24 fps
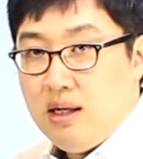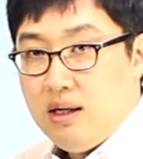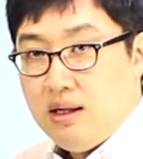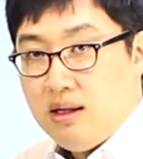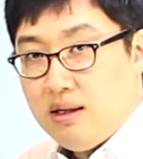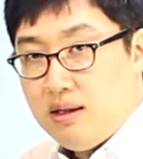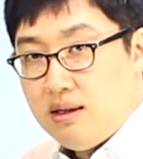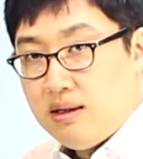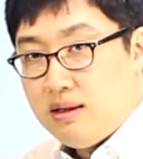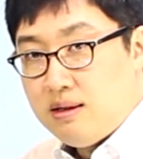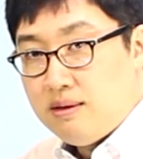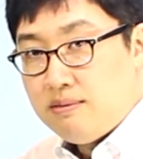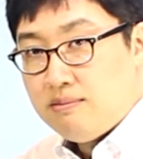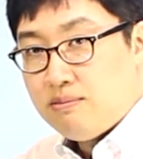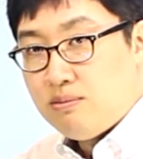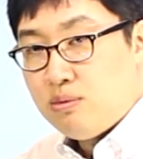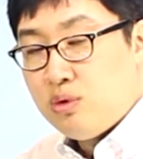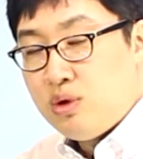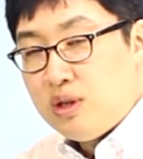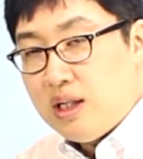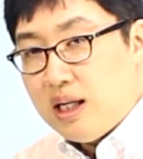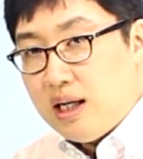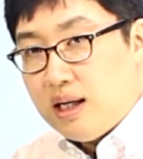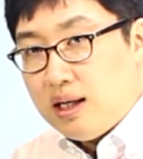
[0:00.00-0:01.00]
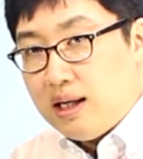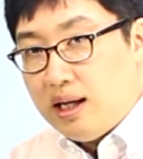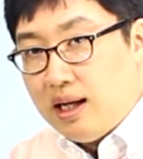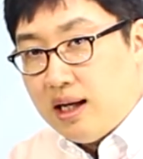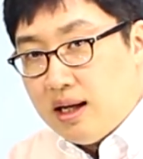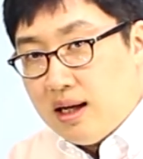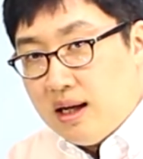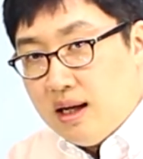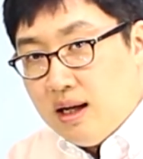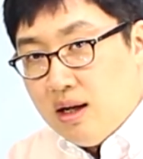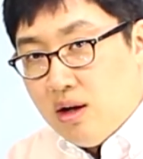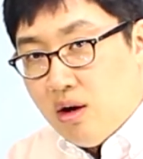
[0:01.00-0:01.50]
어, 문장
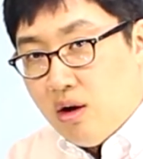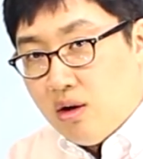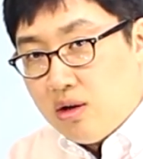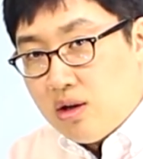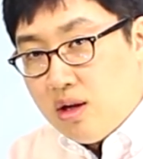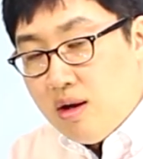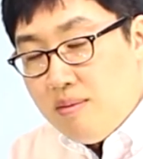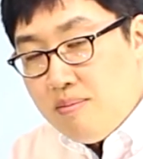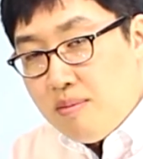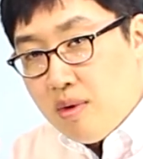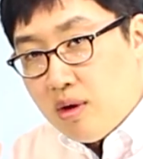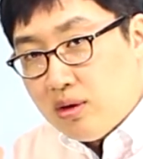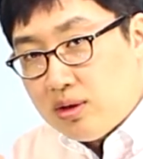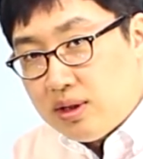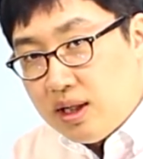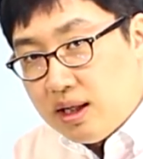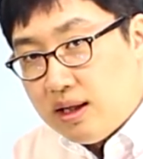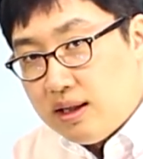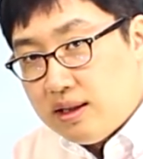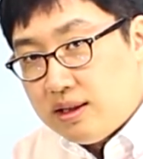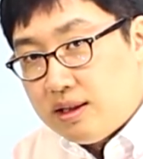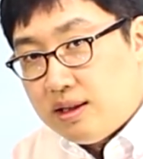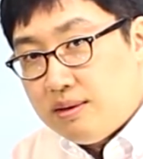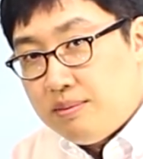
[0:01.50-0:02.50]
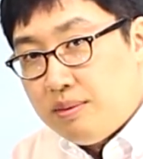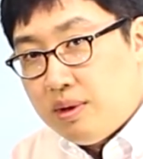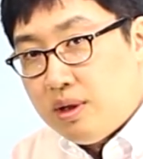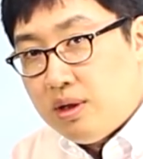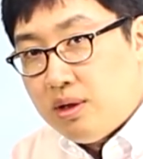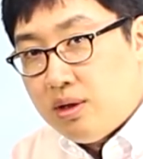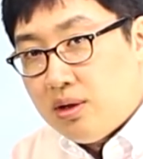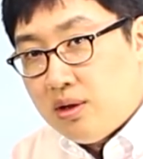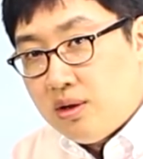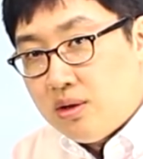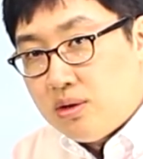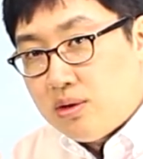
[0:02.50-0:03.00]
안에 어떤 명사가
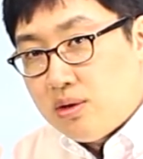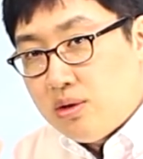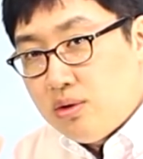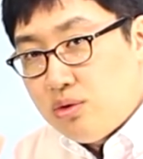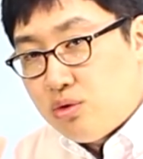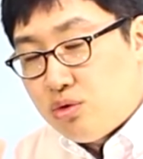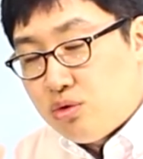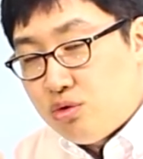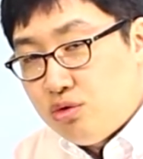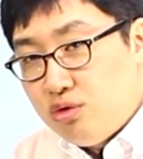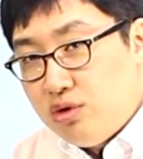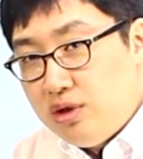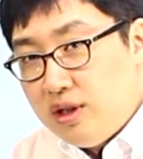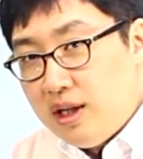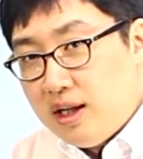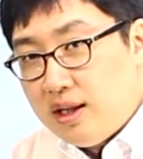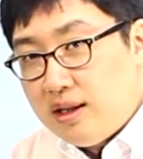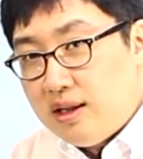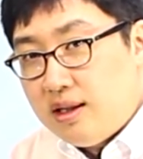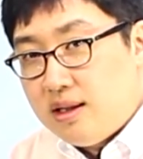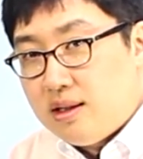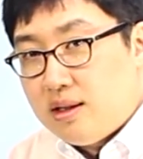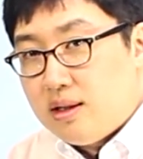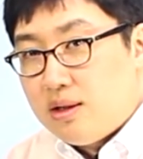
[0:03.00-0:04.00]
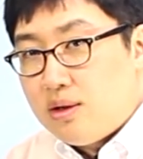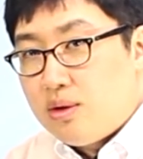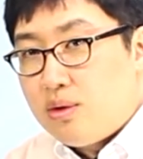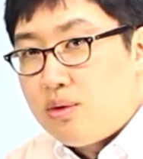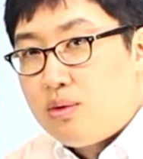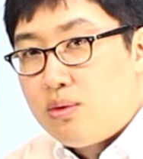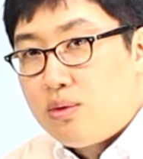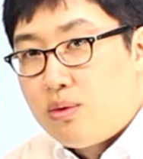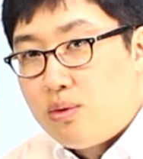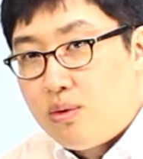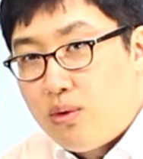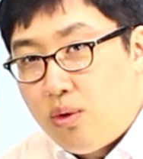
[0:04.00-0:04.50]
있으면요. 그 주위에는
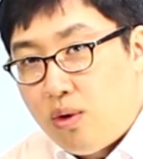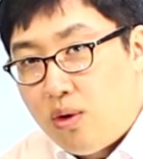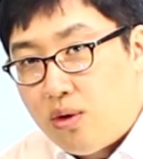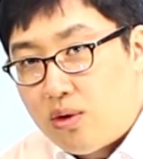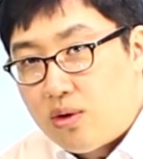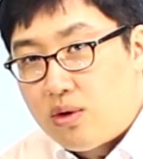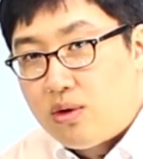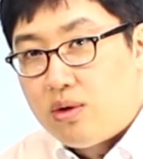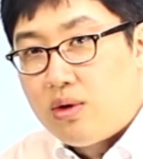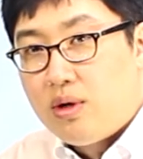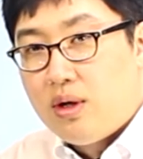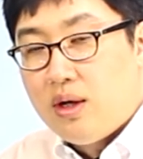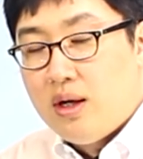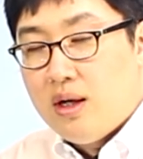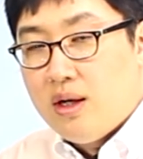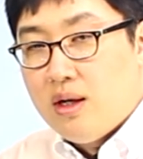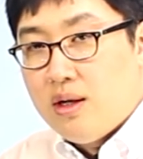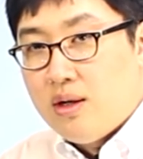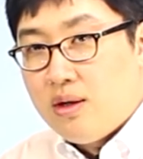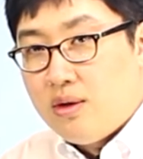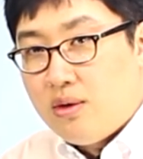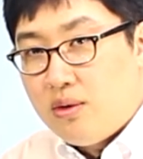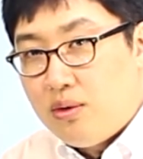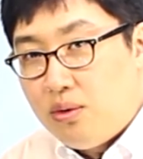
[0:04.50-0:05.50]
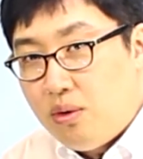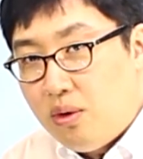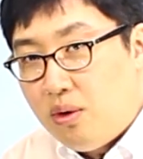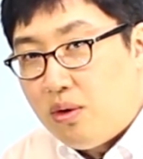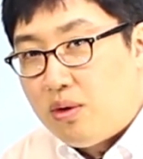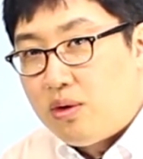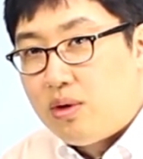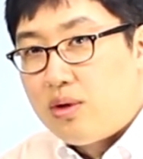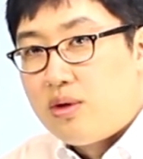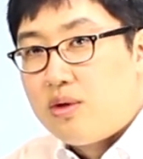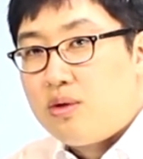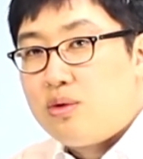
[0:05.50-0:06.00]
꼭,
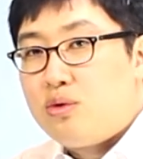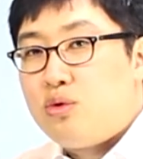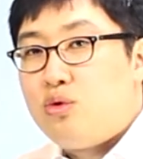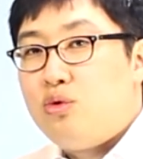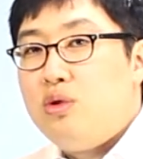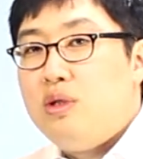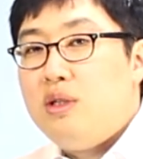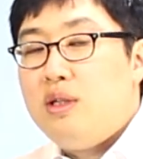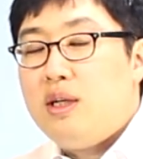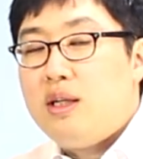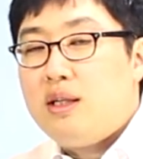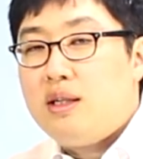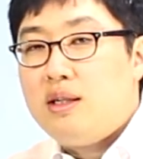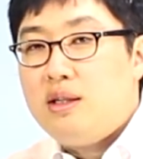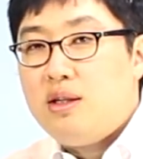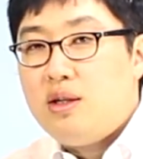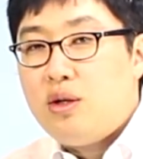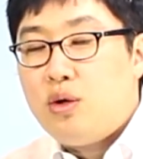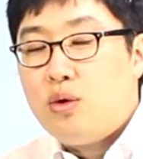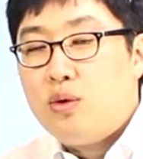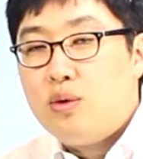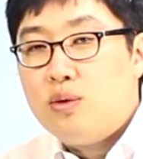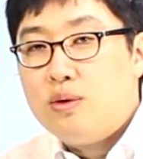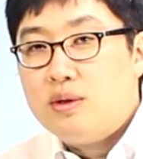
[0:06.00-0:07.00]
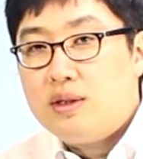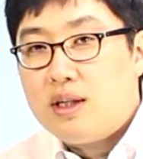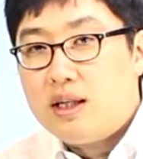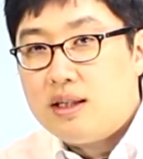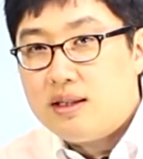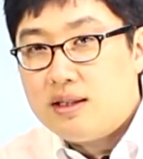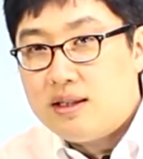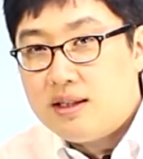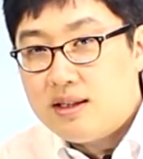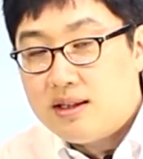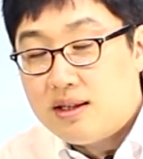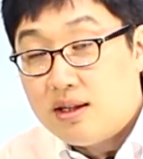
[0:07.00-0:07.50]
꼭 주위에는
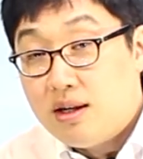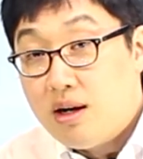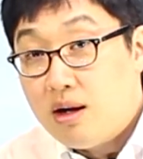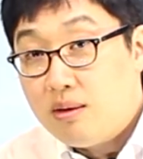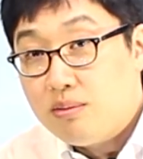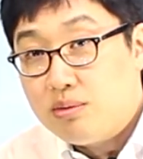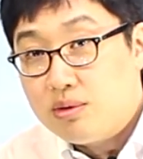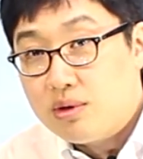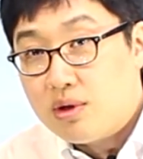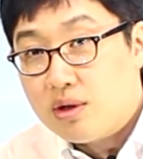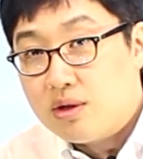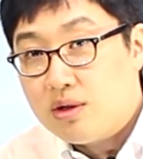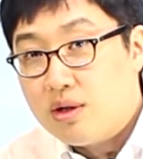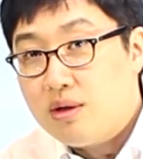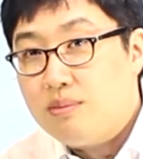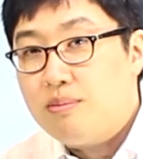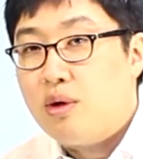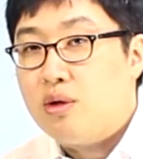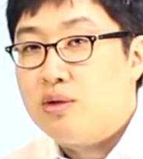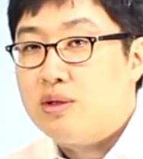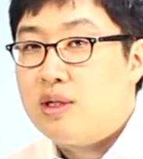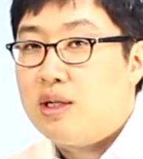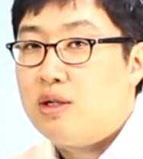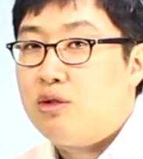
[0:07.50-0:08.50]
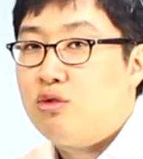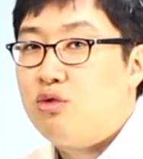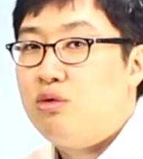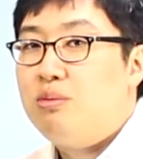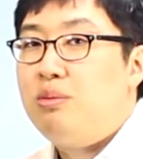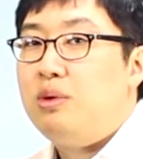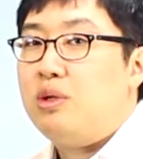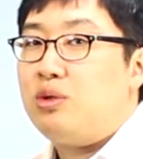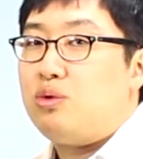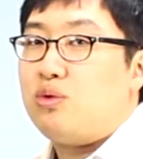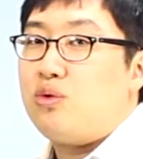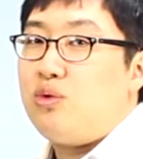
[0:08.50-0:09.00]
형용사들이 들러붙어서 명사를
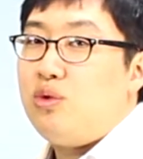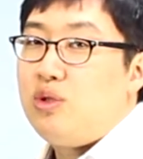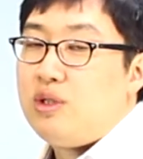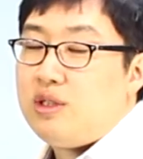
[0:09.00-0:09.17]
꾸며주고